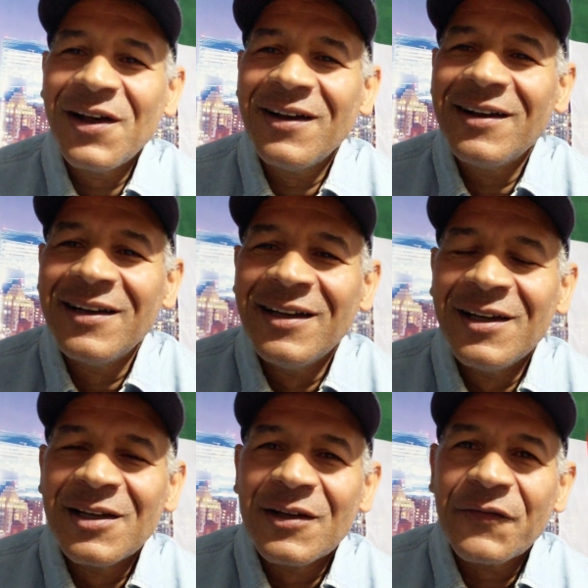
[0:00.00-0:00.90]
آه،
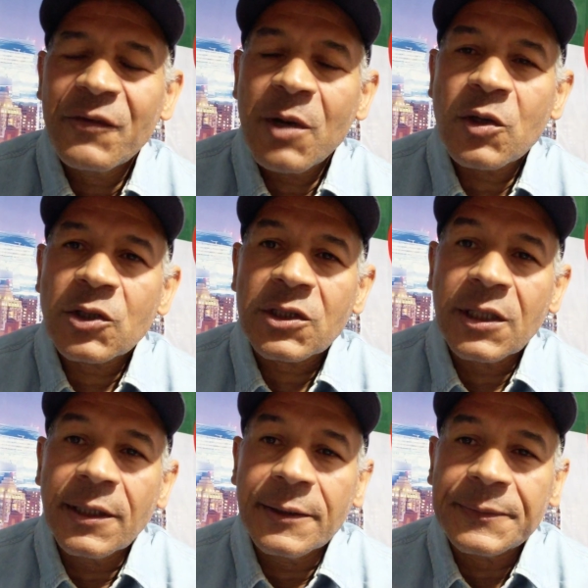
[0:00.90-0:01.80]
فيما يخص
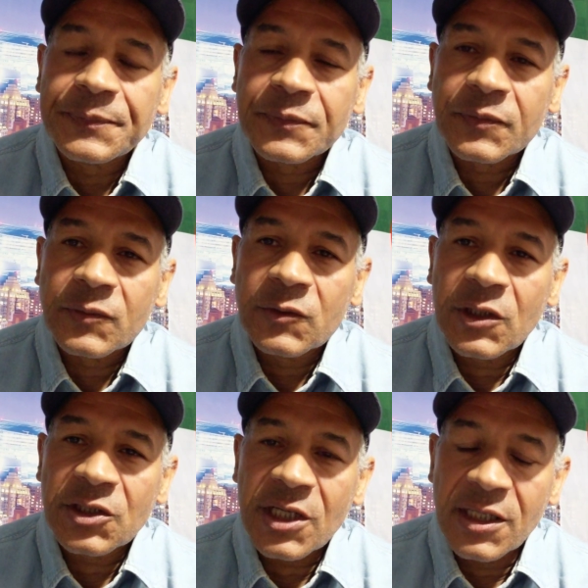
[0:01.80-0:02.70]

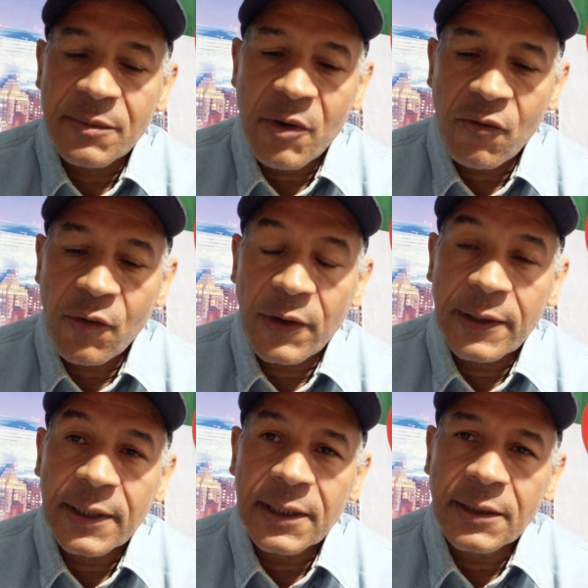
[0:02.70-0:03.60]
نرجع للموضوع
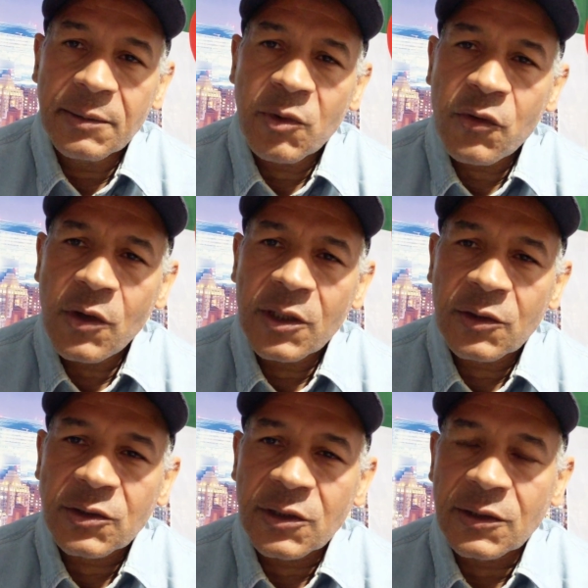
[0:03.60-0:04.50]
الموضوع اللي
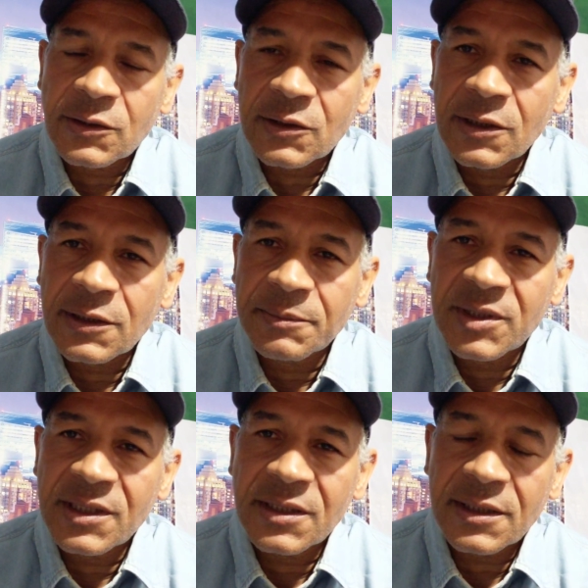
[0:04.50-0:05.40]
كنت
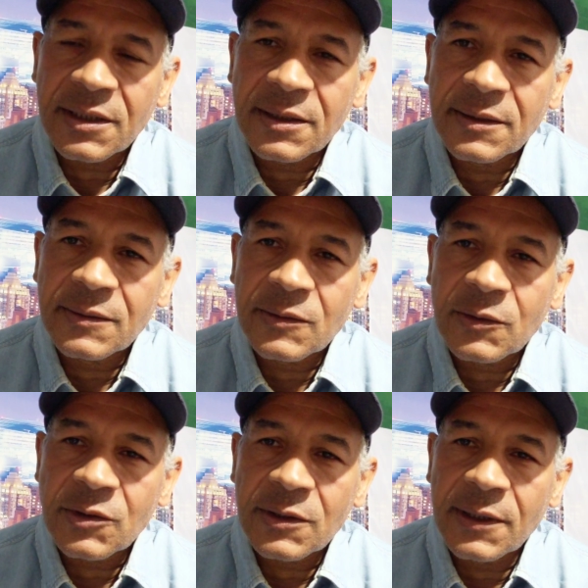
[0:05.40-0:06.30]
بديت آه،
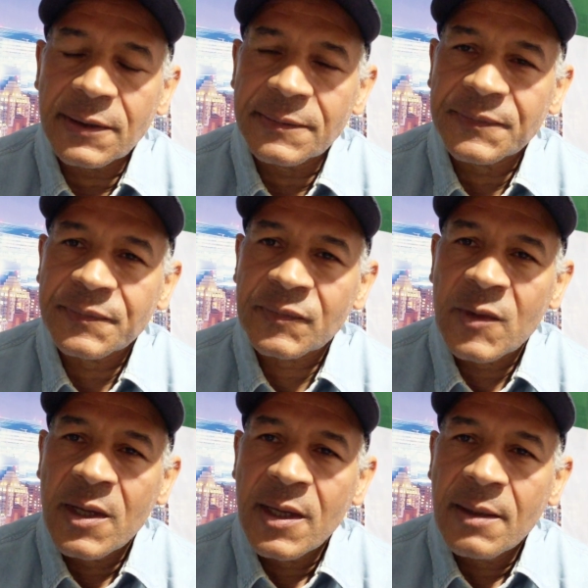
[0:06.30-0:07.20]
كنت آه،
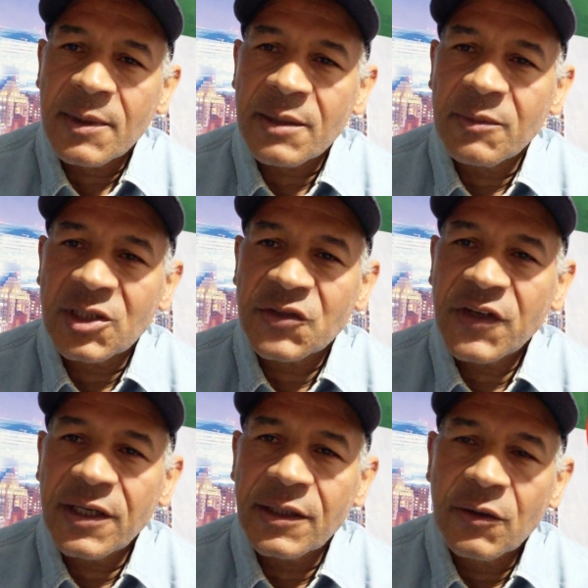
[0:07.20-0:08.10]
كملت
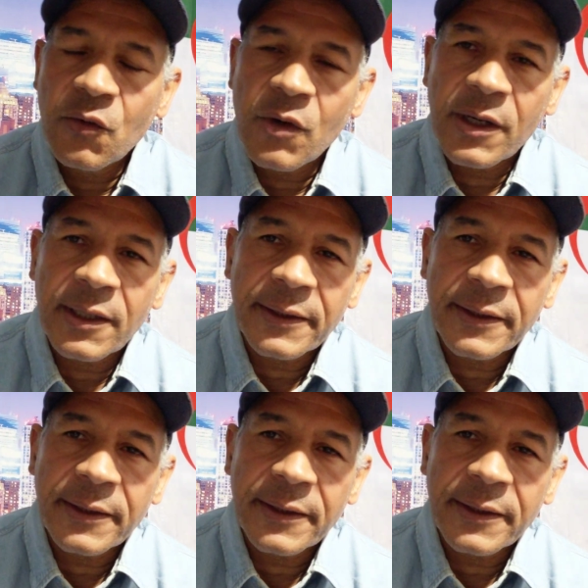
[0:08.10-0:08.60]
فيه هو